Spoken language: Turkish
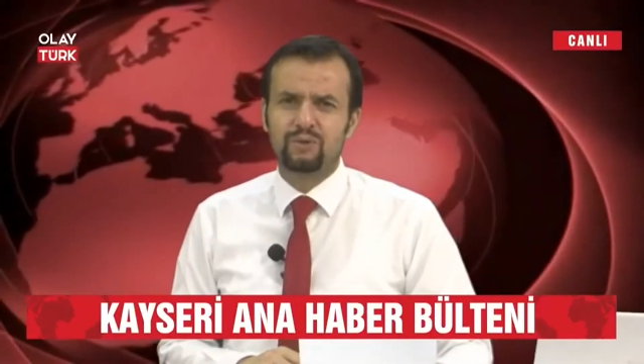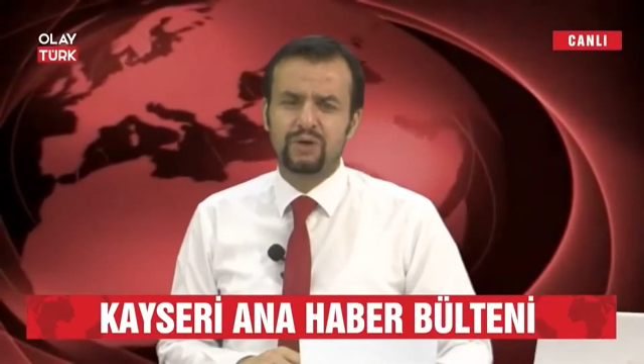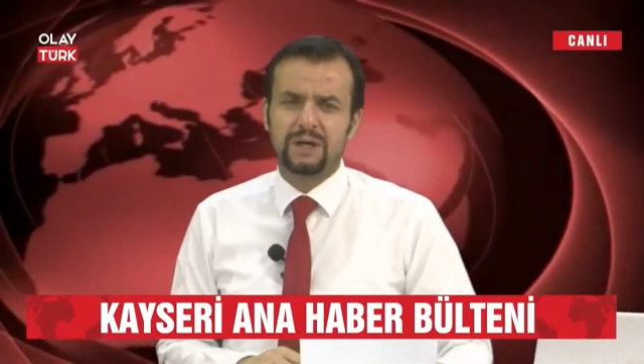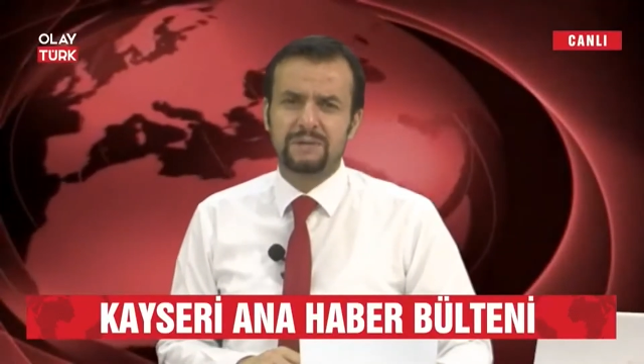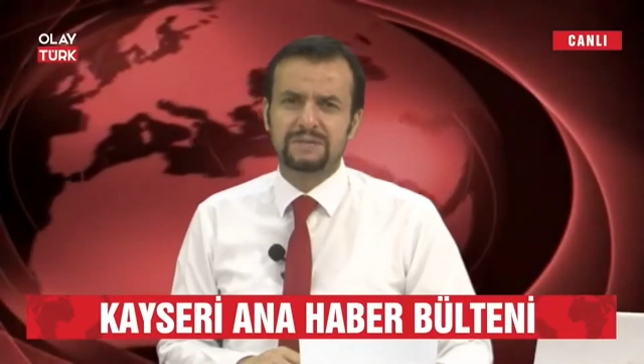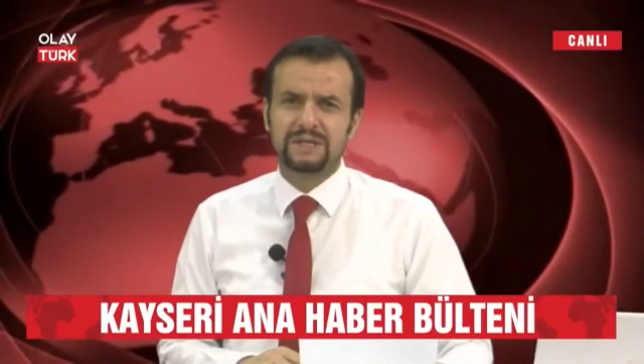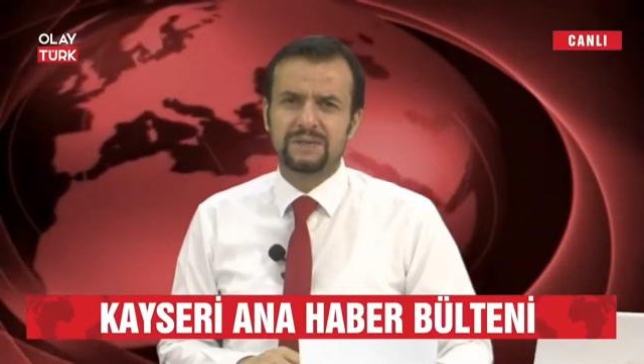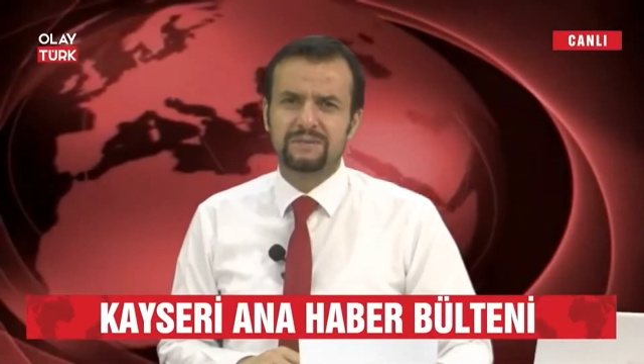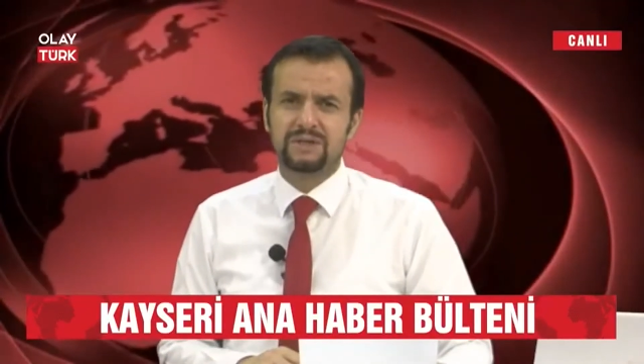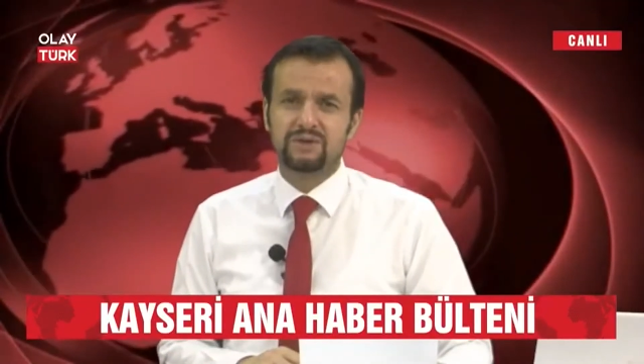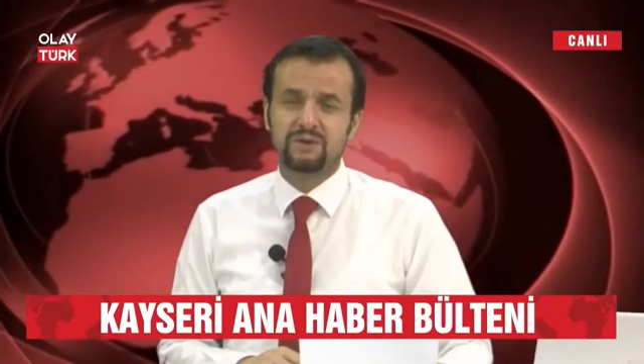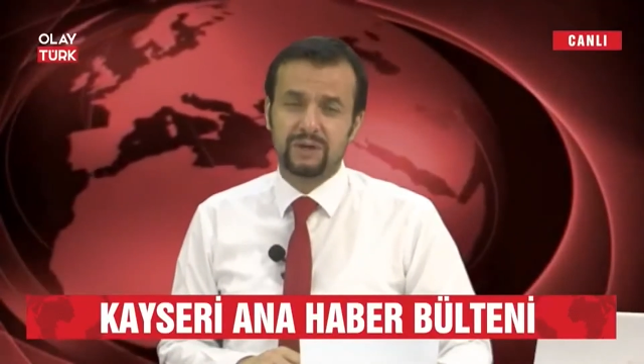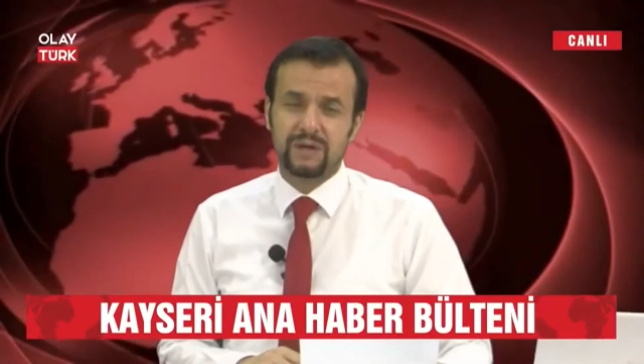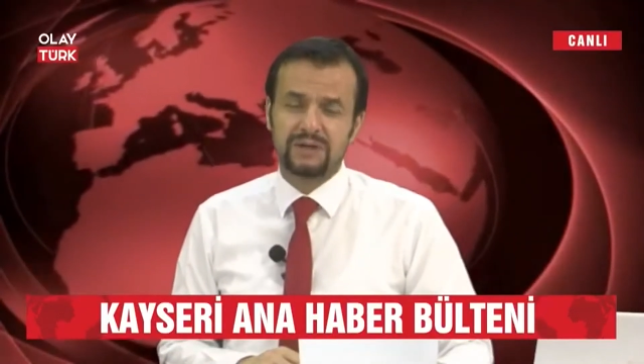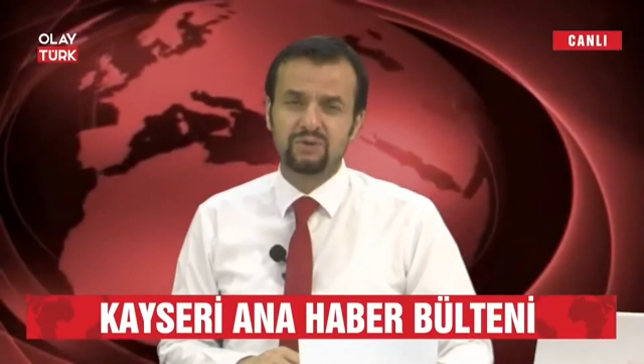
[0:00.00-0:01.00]
bu kapsamda
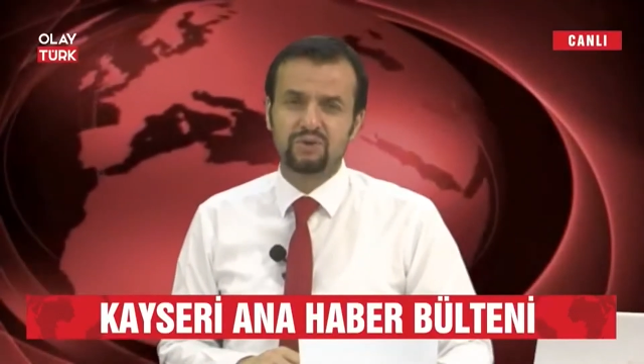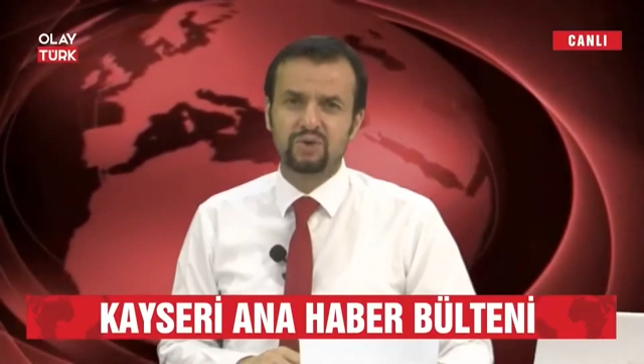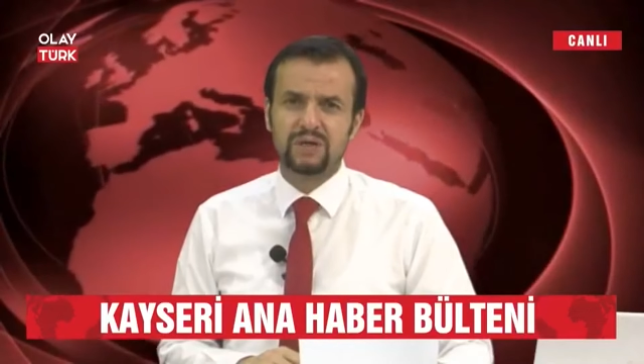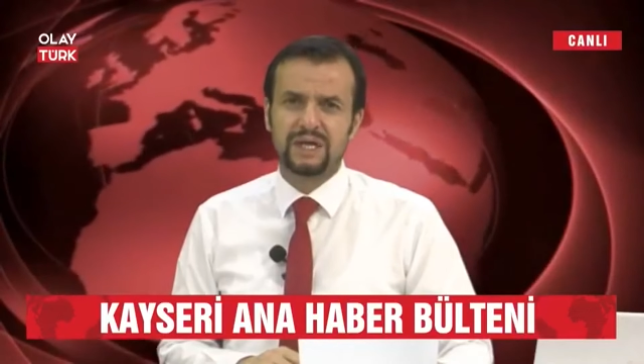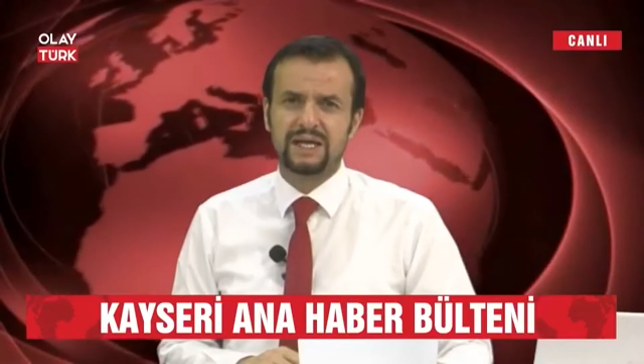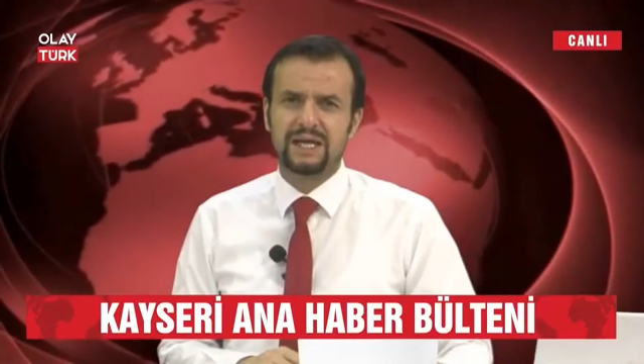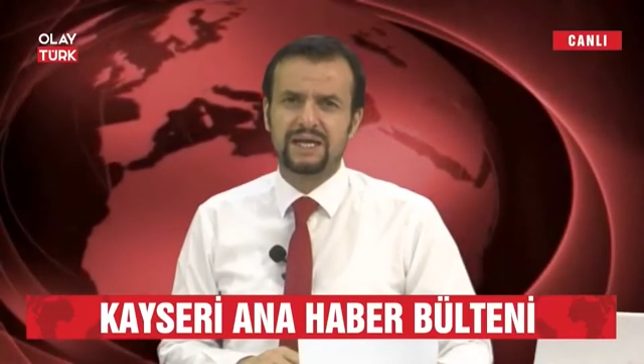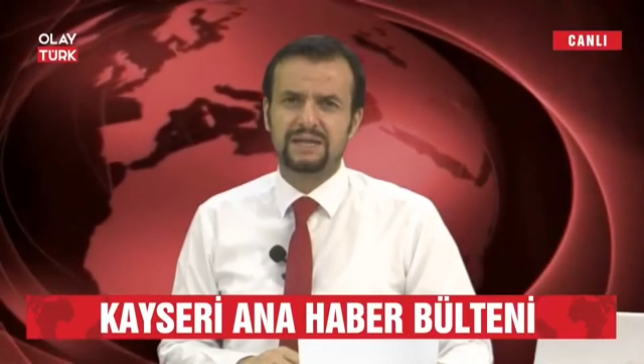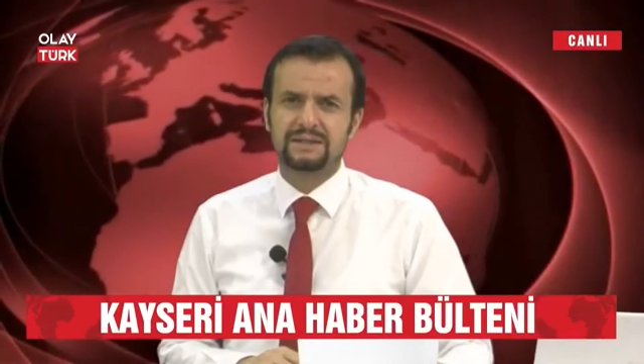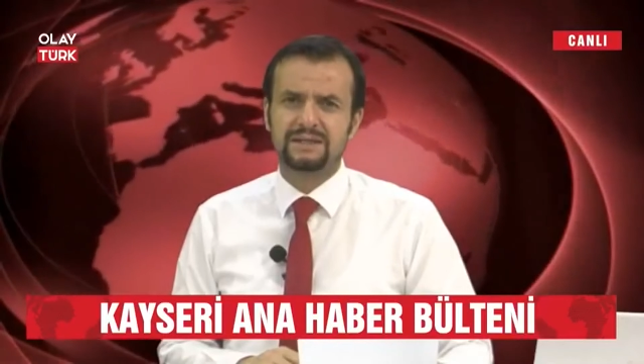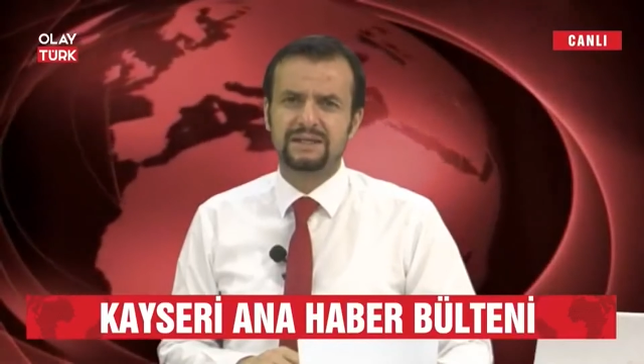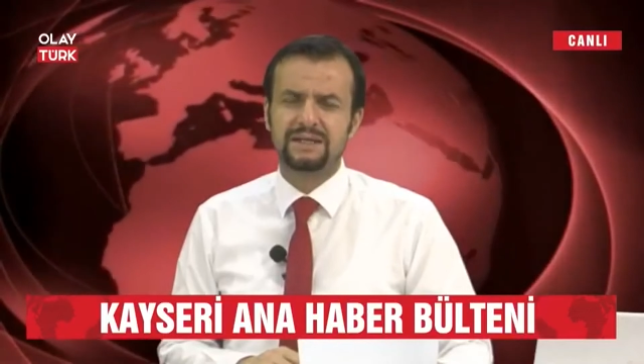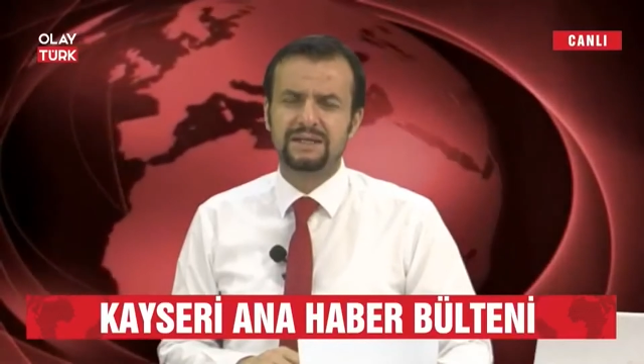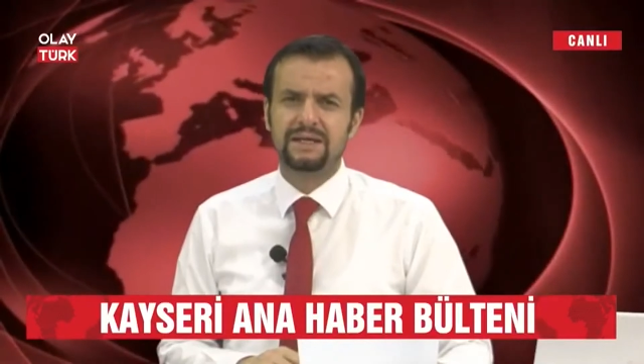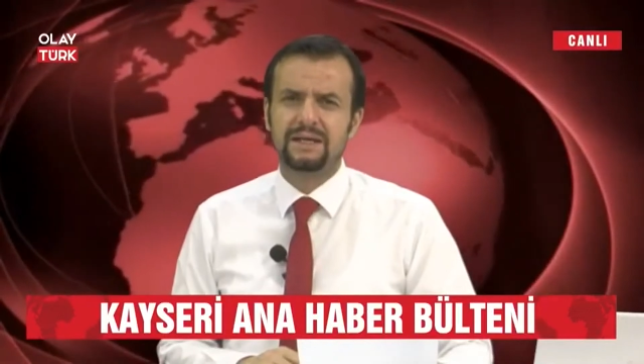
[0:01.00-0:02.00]
tören
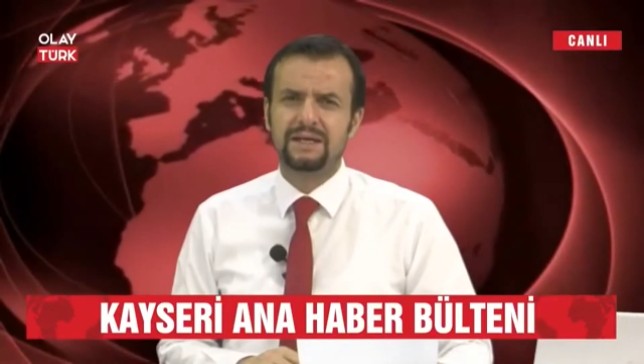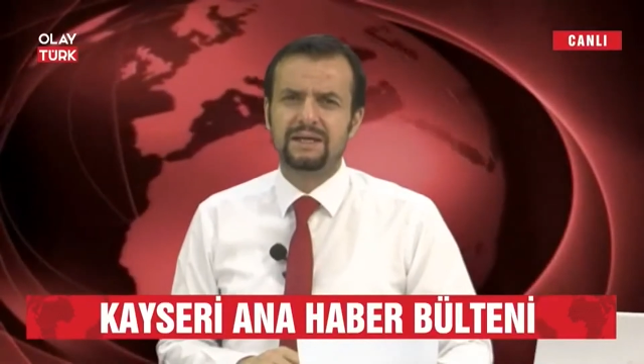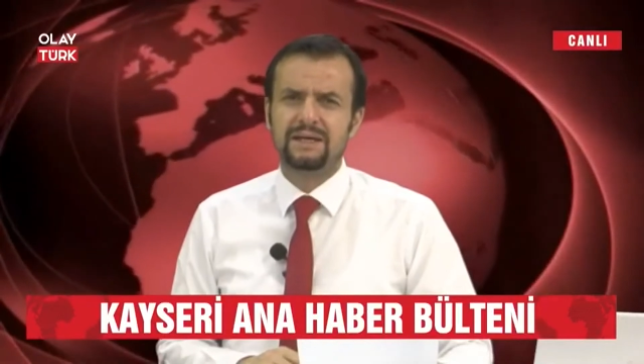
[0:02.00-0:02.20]
düzenlendi.